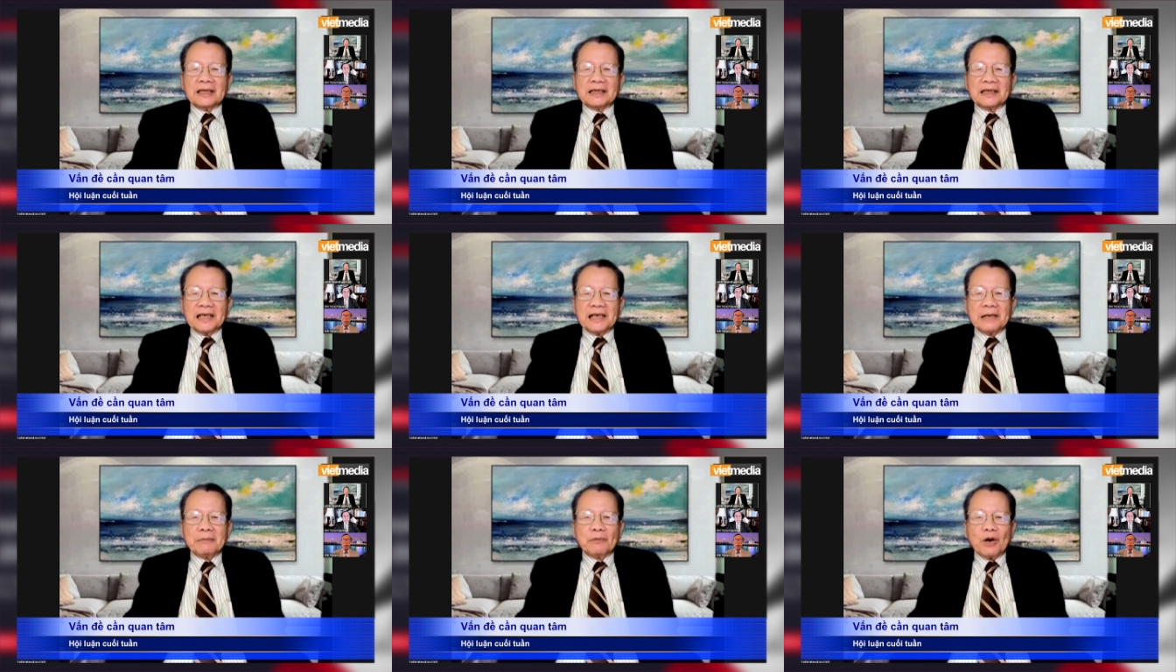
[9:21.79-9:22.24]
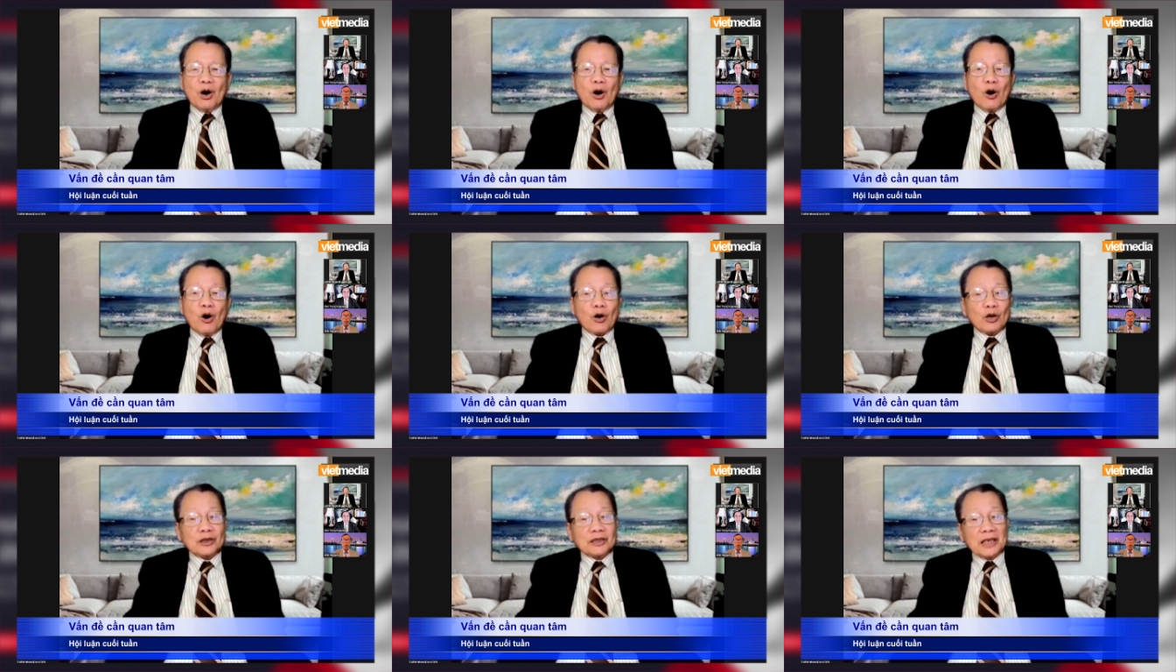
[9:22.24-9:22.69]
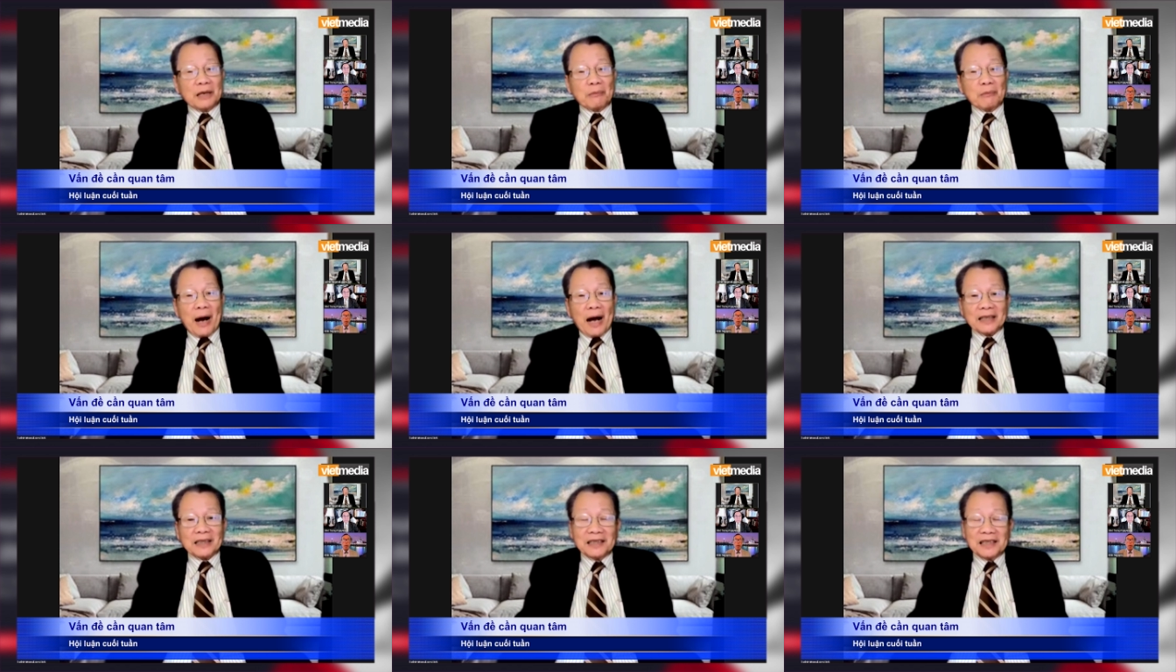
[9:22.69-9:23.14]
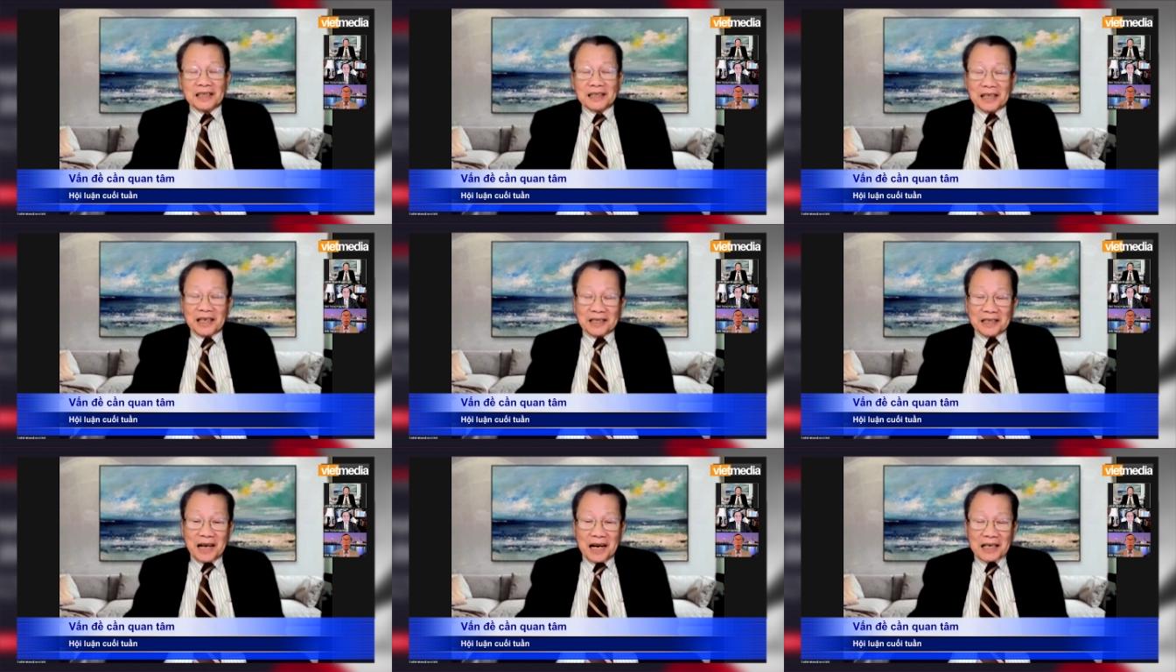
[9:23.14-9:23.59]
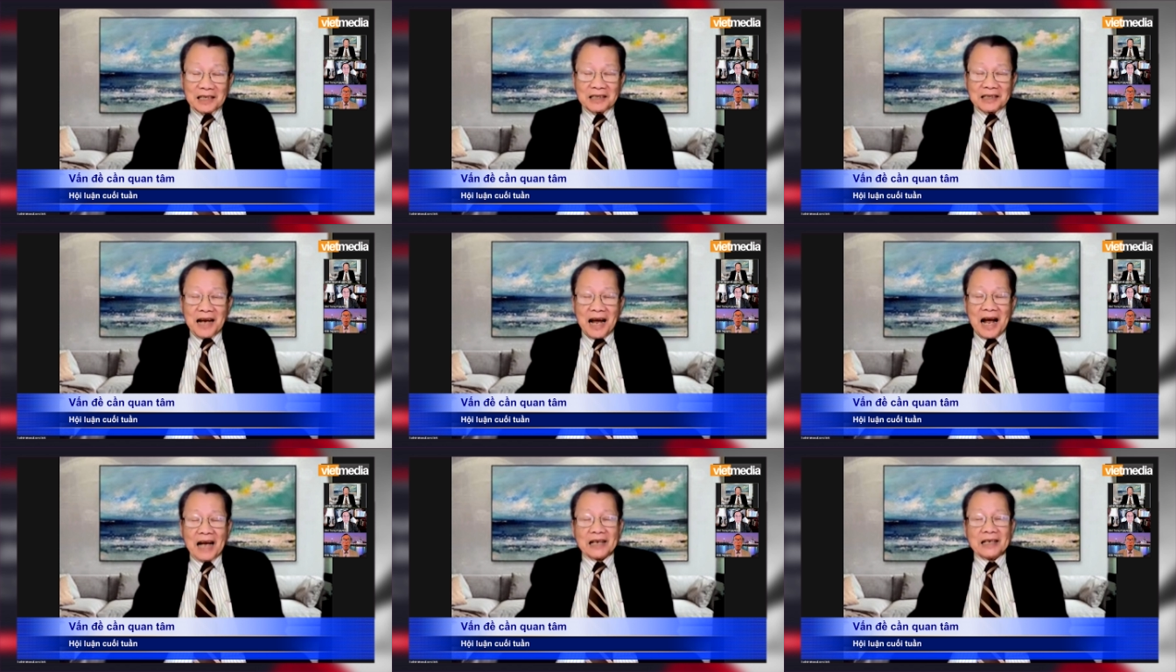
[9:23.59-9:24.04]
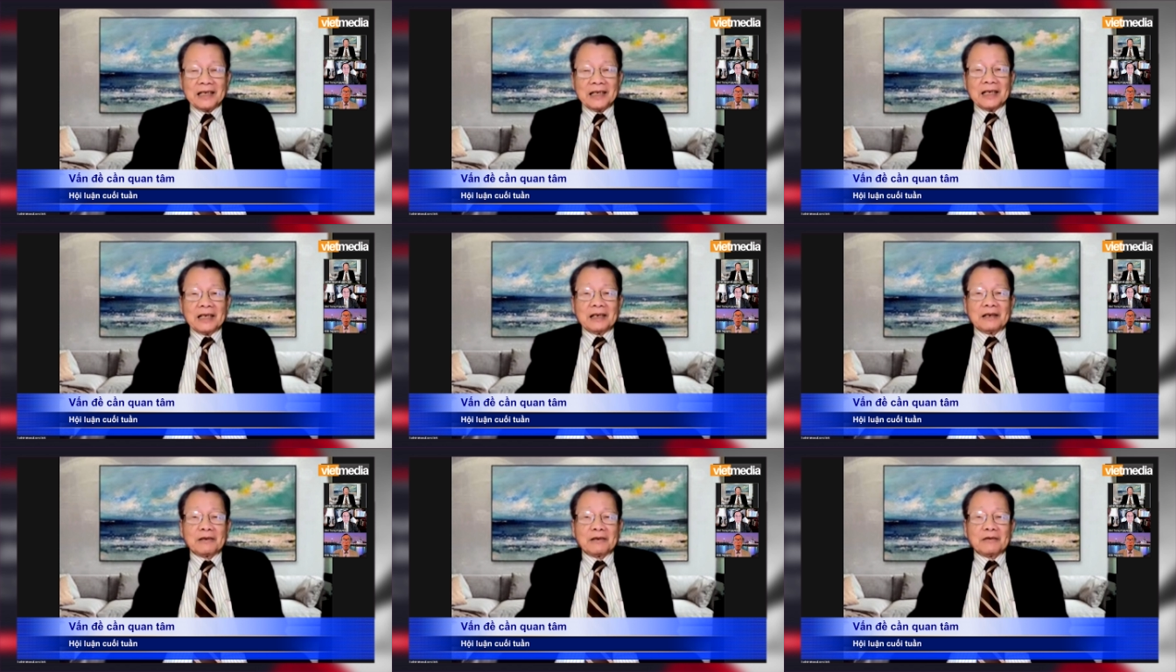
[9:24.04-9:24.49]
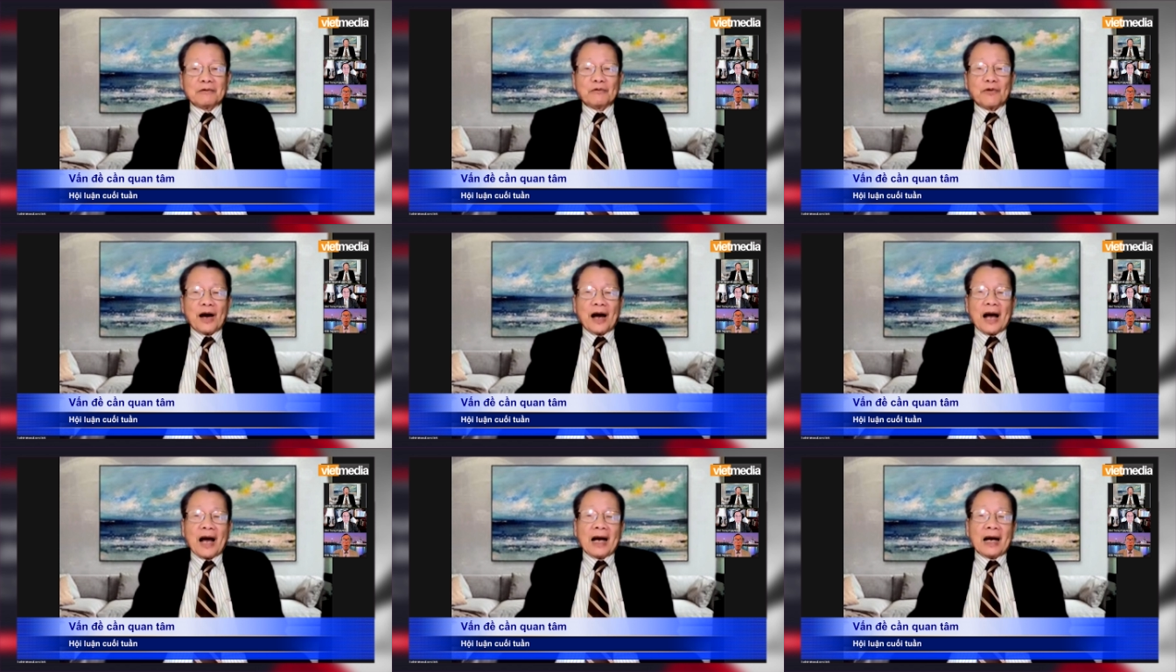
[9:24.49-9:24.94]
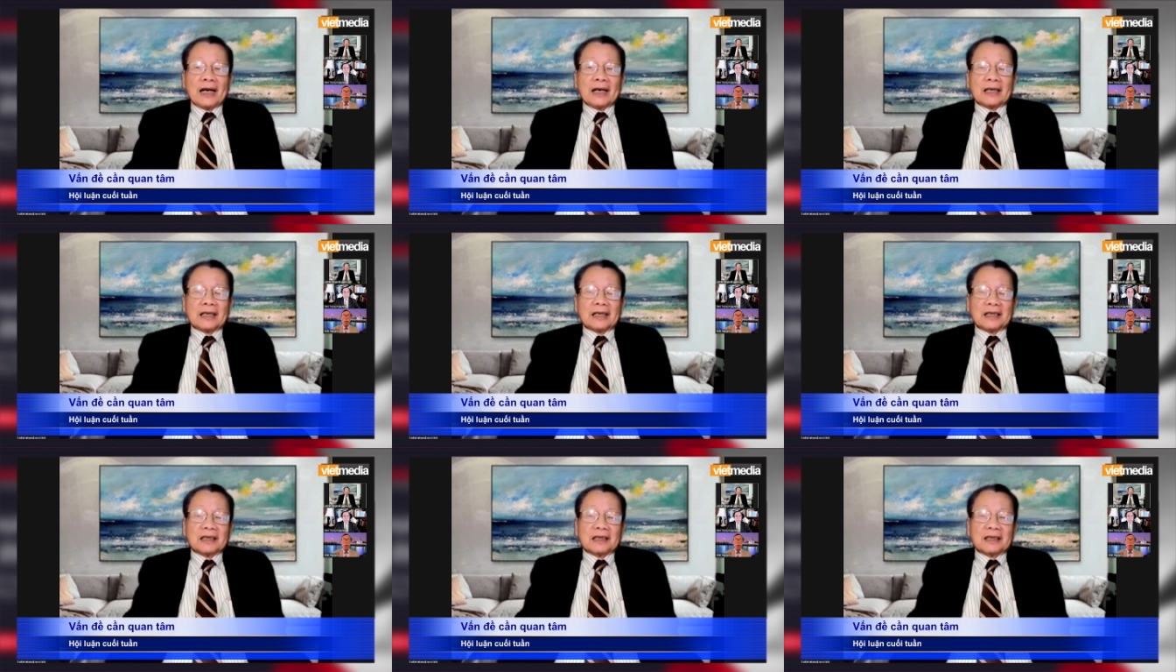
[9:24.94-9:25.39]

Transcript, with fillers: gì mà họ có thể bán được là đất đai và